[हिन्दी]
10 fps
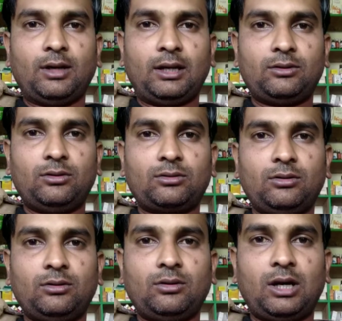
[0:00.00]
हेलो
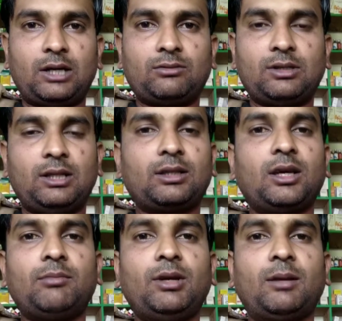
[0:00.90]
दोस्तों आरू हेल्थ
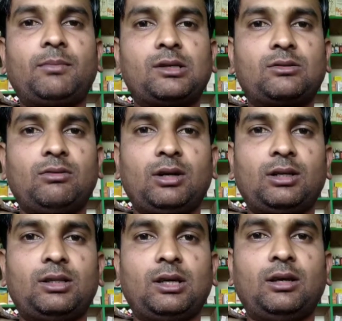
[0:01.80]
केयर में आपका
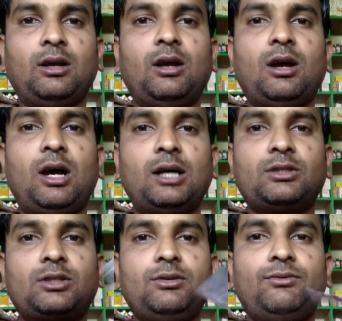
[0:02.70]
स्वागत है
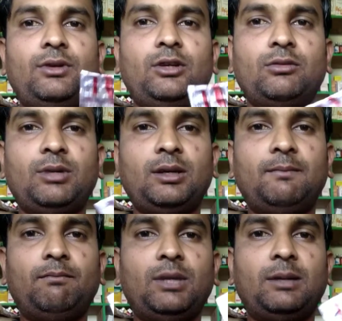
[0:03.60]
आज की वीडियो में
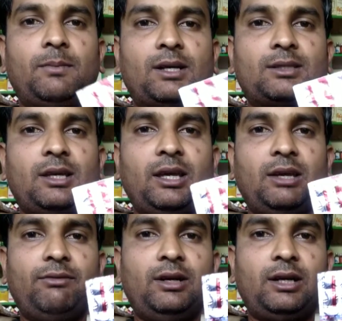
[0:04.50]
मेरे पास है
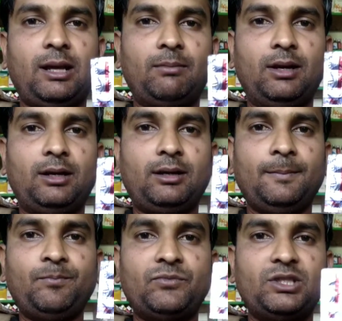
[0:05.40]
एवरी टैबलेट
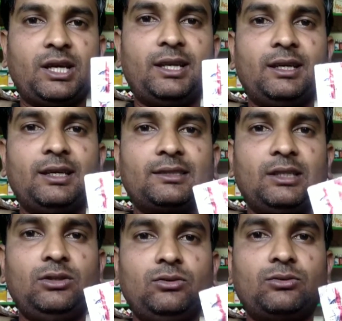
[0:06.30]
जानेंगे इसके
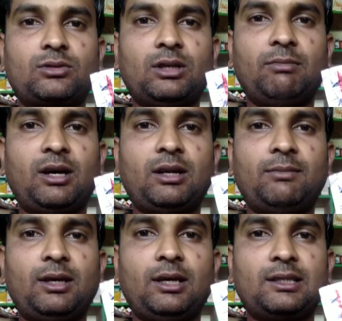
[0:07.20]
यूज़ के बारे
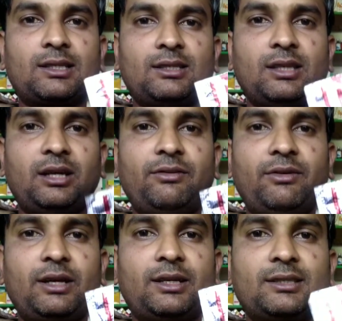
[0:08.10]
में इसके साइड
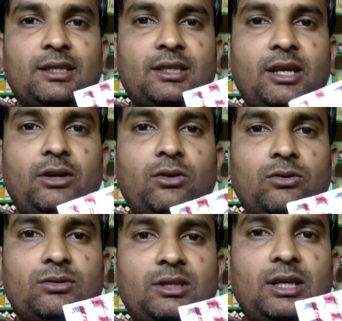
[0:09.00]
इफ़ेक्ट इसकी क्या
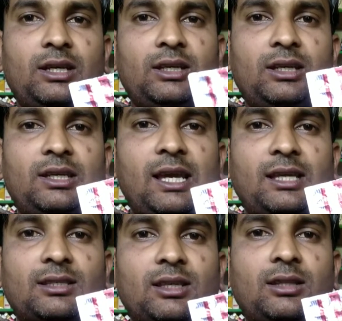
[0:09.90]
डोज रहेगी क्या
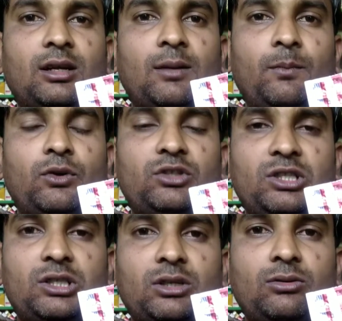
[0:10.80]
इसके अंदर
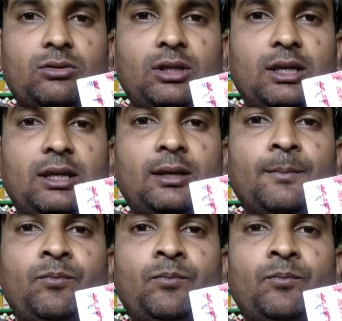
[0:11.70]
कंपोजिशन होती है